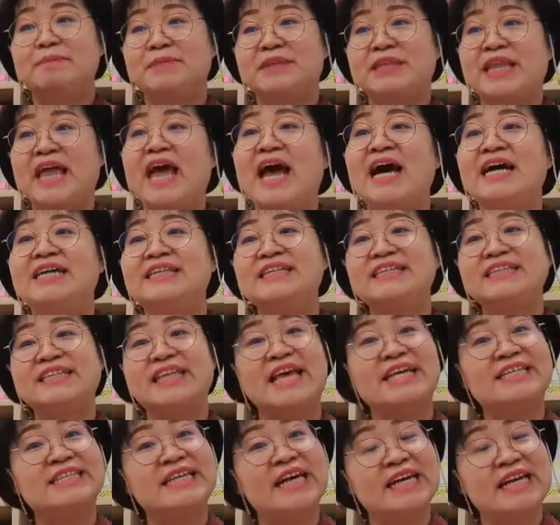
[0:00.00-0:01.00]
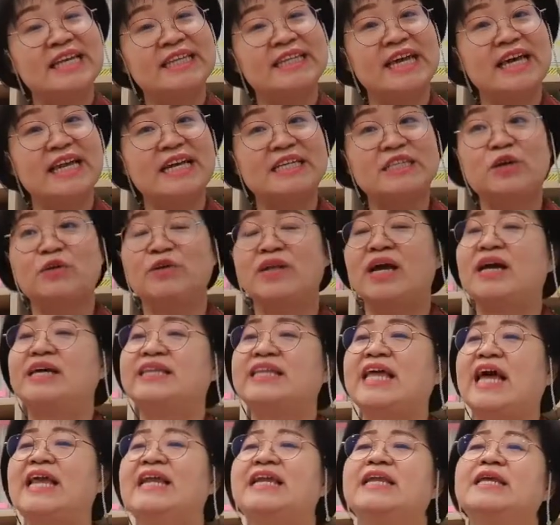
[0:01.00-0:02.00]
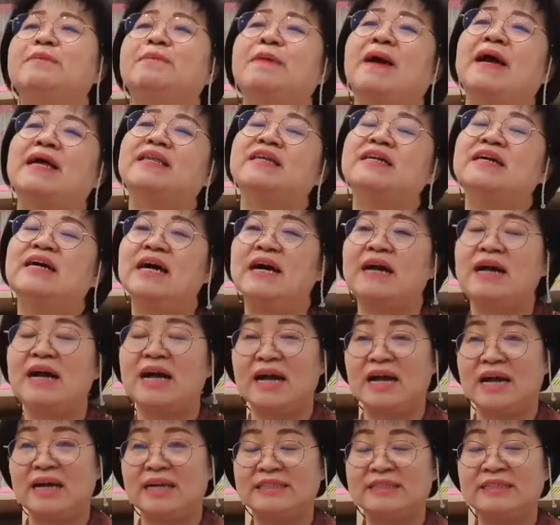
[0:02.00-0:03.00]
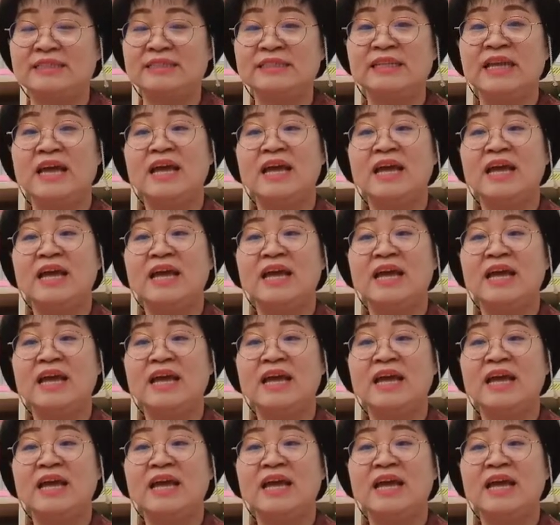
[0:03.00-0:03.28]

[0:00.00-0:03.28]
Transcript: 대하는 대상에 따라서 내가 달리 반응하는